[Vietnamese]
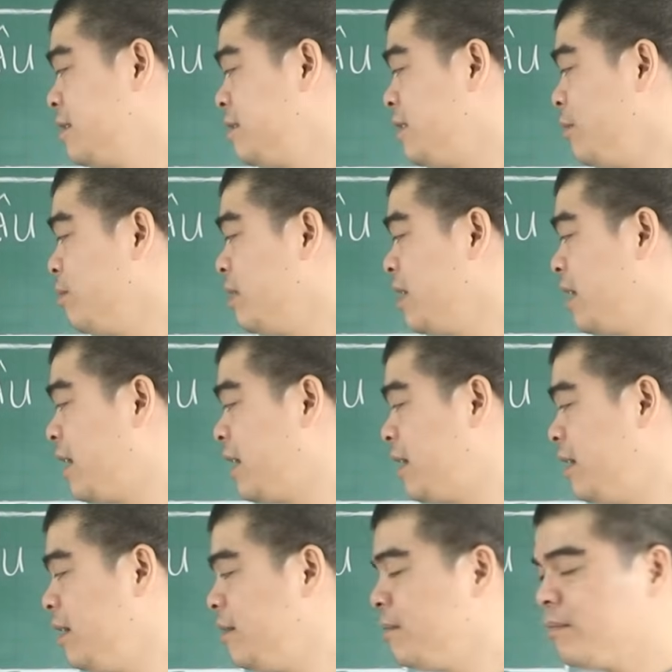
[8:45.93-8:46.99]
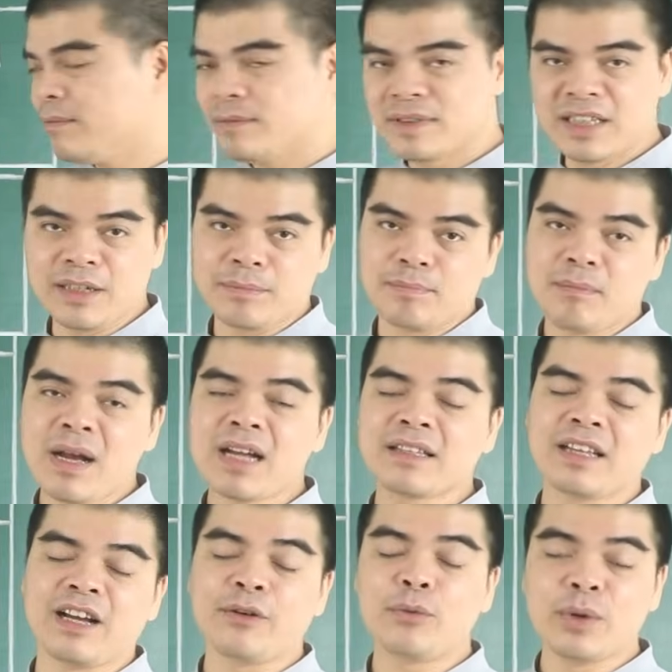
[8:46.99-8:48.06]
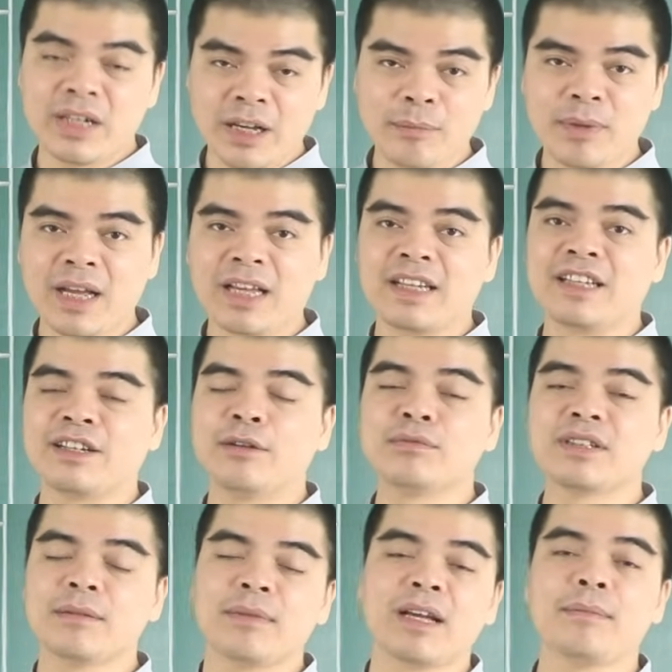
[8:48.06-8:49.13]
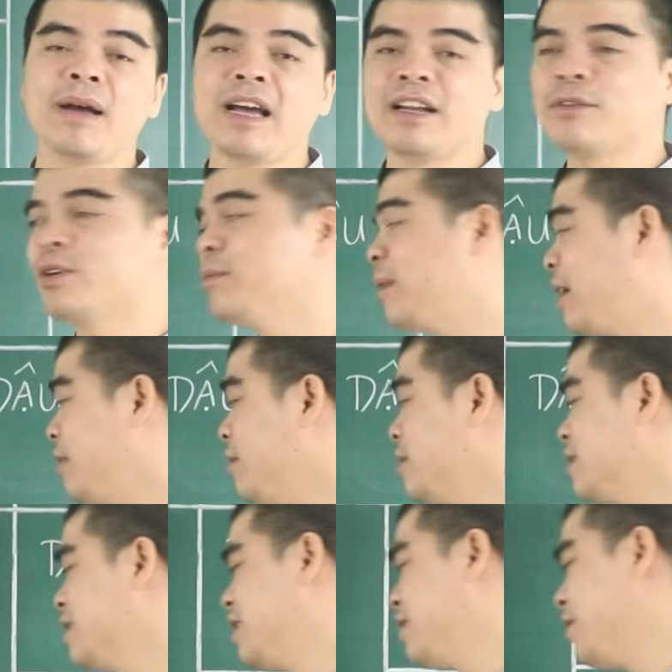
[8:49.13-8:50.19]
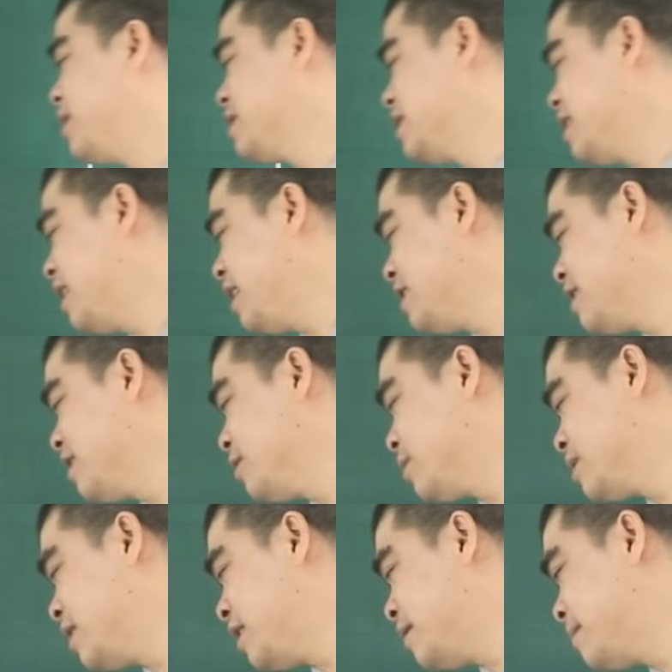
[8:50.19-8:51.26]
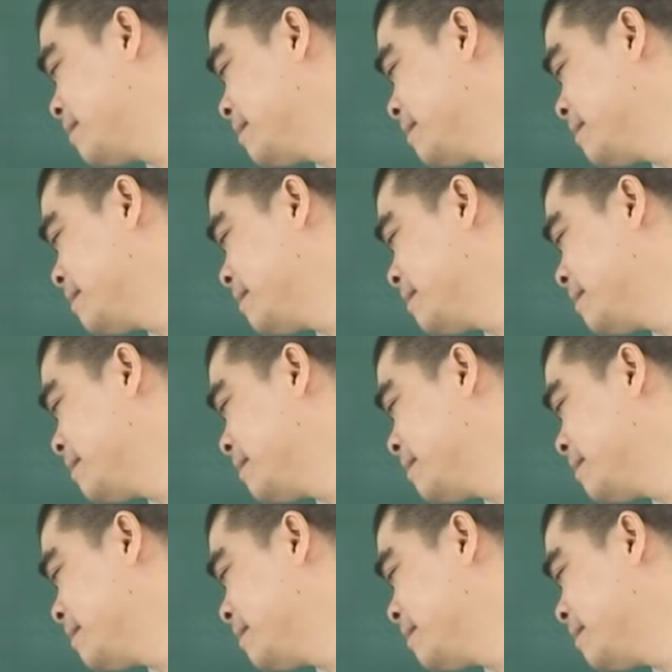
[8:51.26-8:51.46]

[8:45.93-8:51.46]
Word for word: trong cái dịp ba tháng cuối năm hai nghìn không trăm hai mươi ba năm Quý Mão thì đó chính là những người tuổi Dần.